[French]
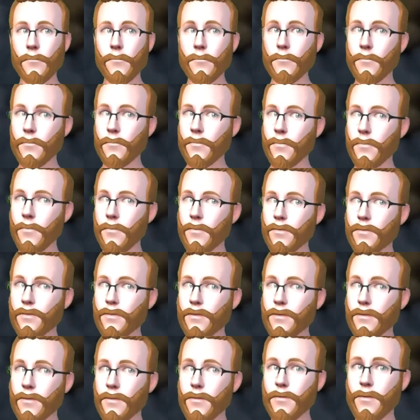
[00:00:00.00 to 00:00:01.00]
Dans la ville d'à
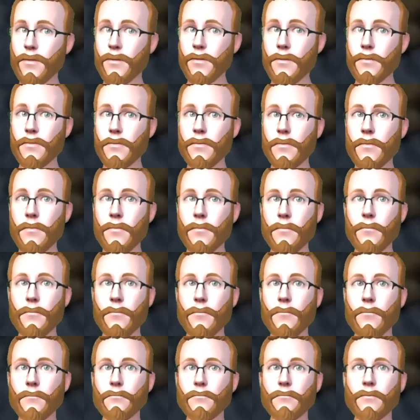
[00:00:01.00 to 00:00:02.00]
côté,
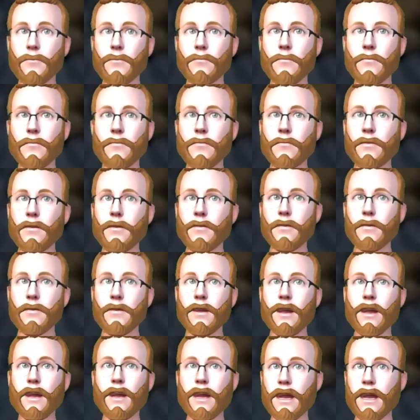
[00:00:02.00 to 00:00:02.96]
euh,